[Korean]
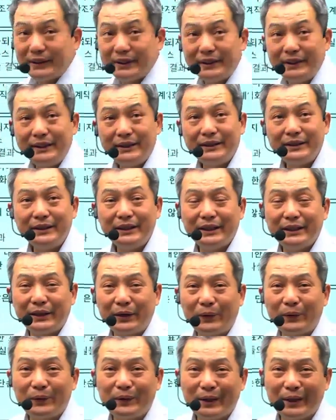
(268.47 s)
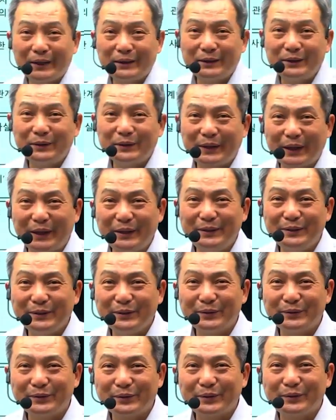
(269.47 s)
제 이런 게 나올까 저도
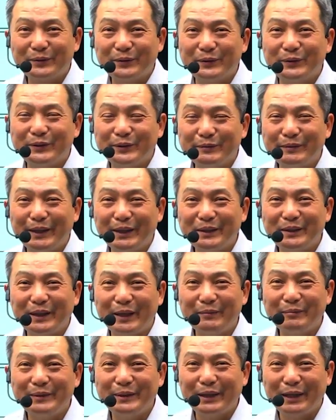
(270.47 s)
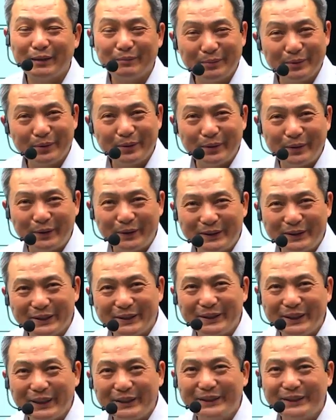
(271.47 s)
개인적으로 조금 궁금하기도 합니다. 앞으로
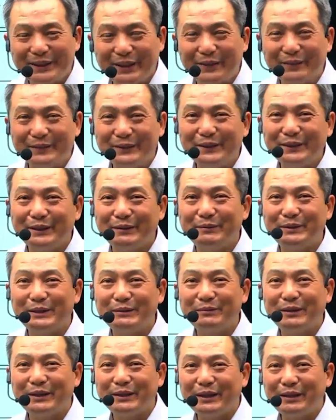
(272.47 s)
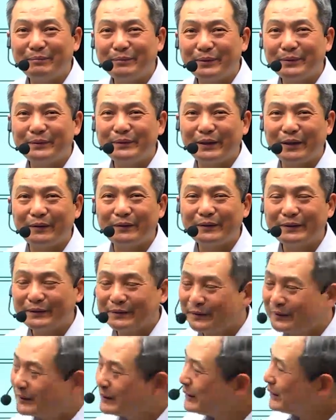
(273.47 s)
지금까지 나온 적이 없지만 앞으로 나올
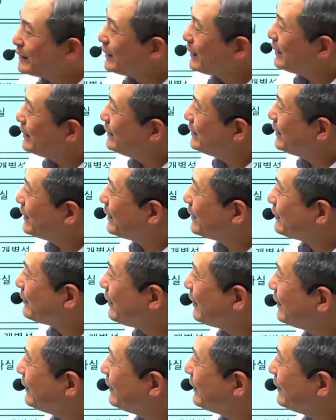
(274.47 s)
수 있을까 이런 생각도